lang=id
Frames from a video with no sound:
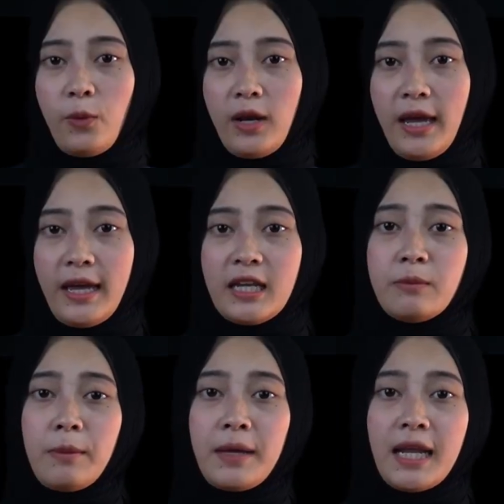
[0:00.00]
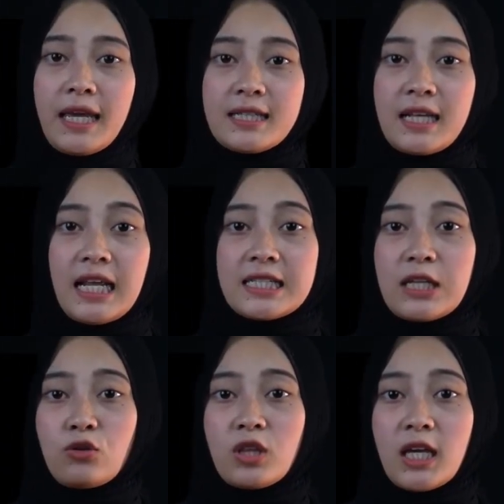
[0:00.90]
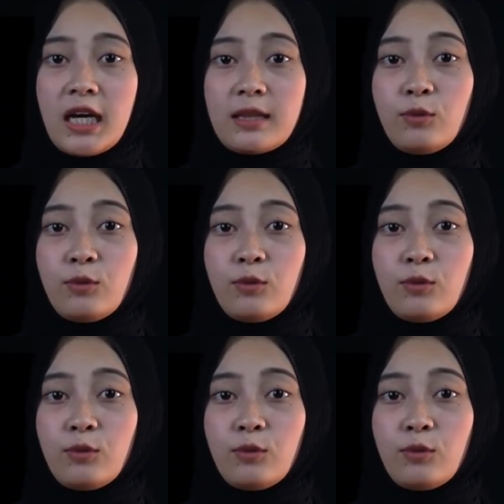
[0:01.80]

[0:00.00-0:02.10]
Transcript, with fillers: wilayah ini memiliki salah satu tingkat